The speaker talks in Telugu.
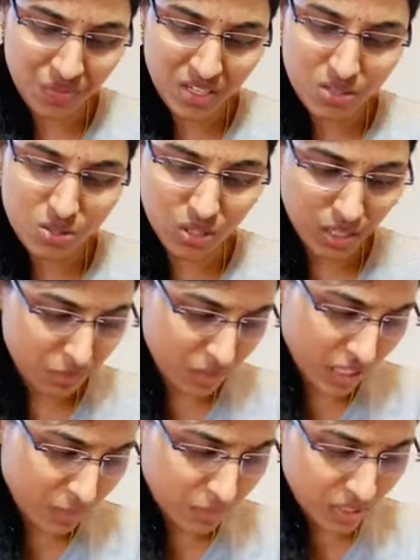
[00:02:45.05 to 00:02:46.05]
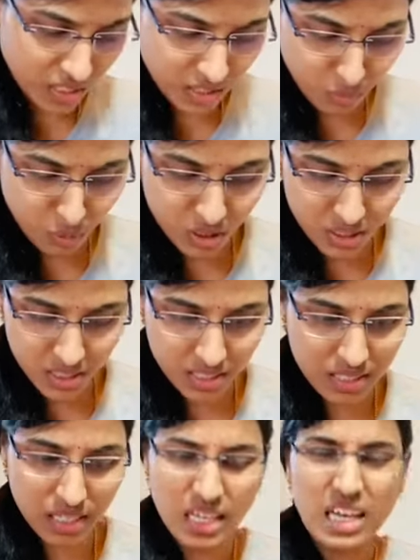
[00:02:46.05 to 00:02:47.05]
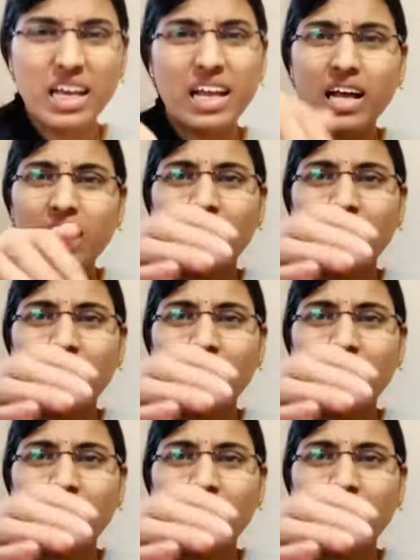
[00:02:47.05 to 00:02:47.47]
సో నేను ఎప్పుడైనా పొడి చేసి ఇలా